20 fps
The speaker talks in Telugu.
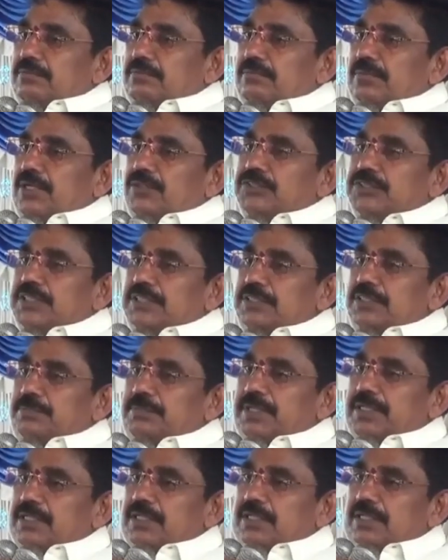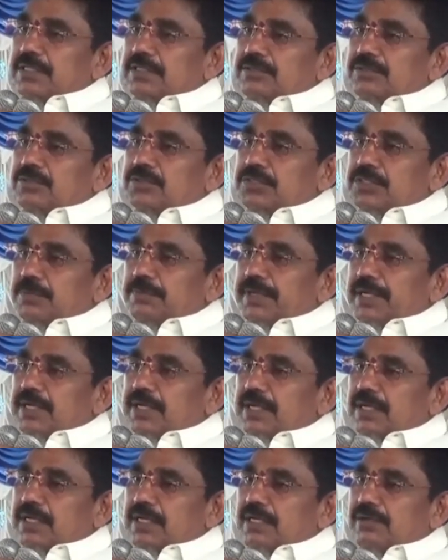భవిష్యత్తు మీద దృష్టి
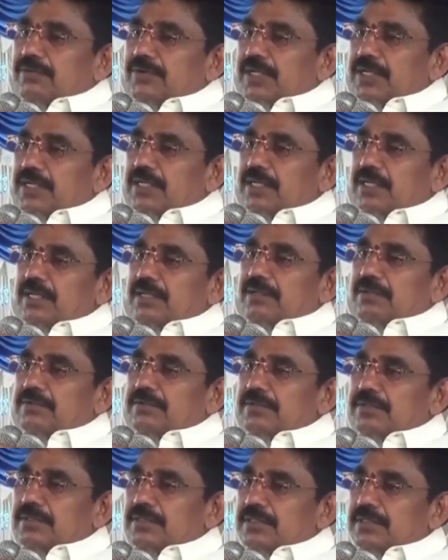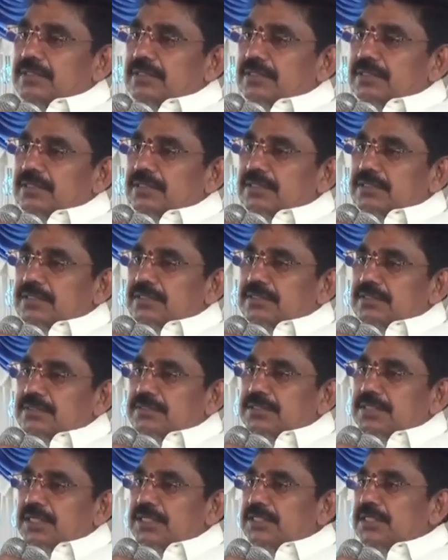పెట్టకుండా వారికి
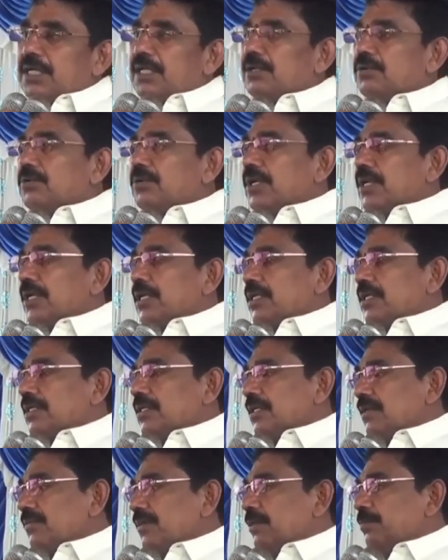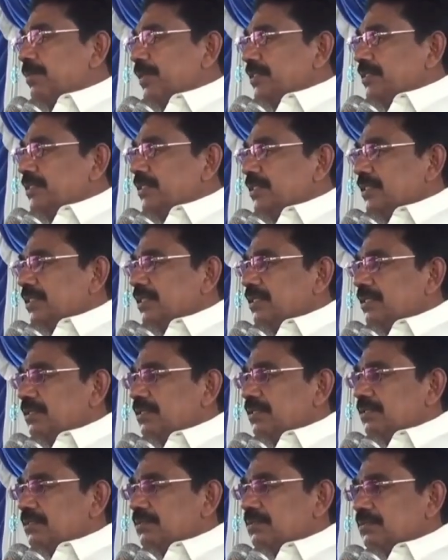జీతాలు కూడా ఇవ్వని పరిస్థితి
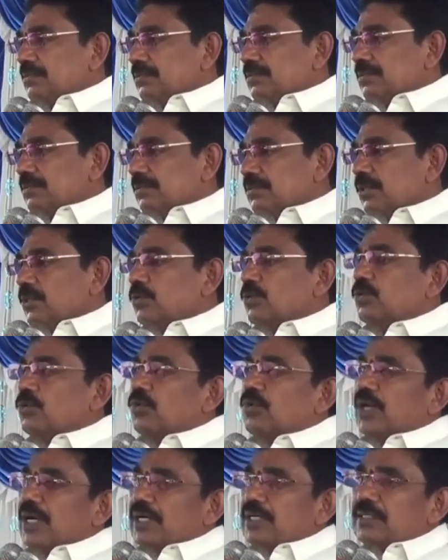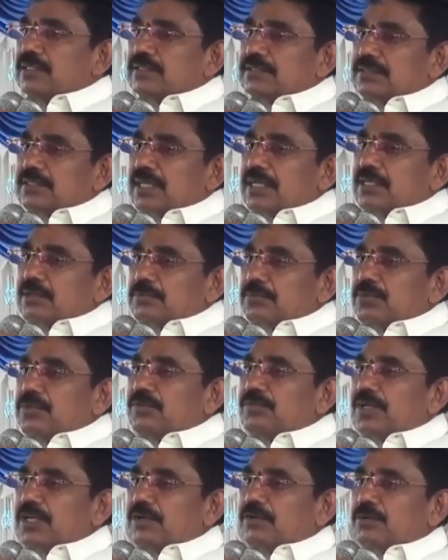తక్కువ స్థాయి మూడు
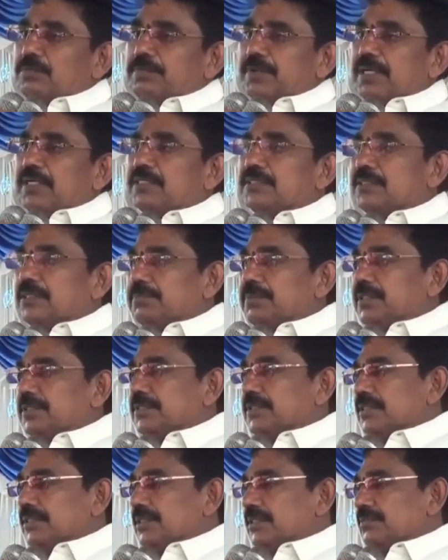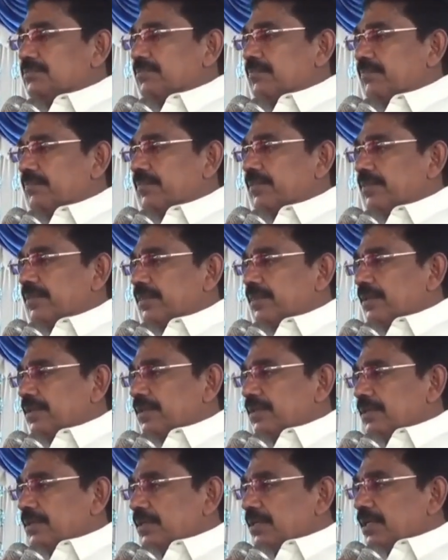వేల రూపాయలు ఇచ్చే పరిస్థితి
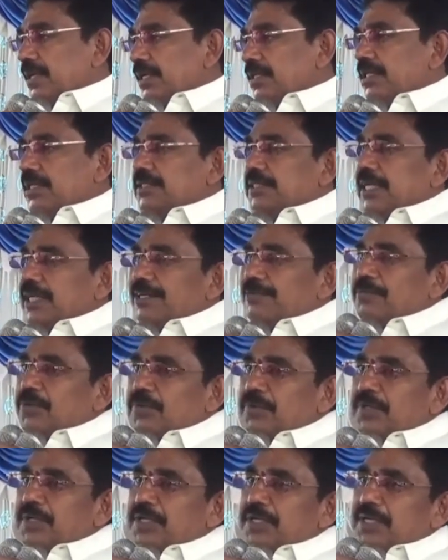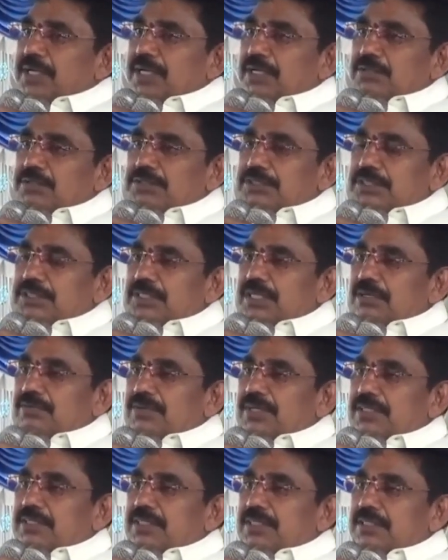అదే జగన్మోహన్ రెడ్డి గారు వచ్చిన
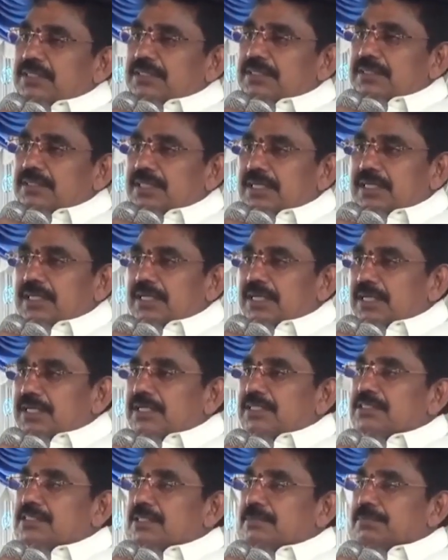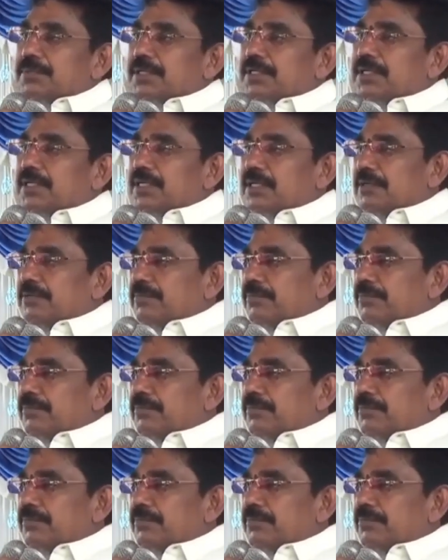తర్వాత ఇందాక వెంకటేష్ చెప్పినట్టుగా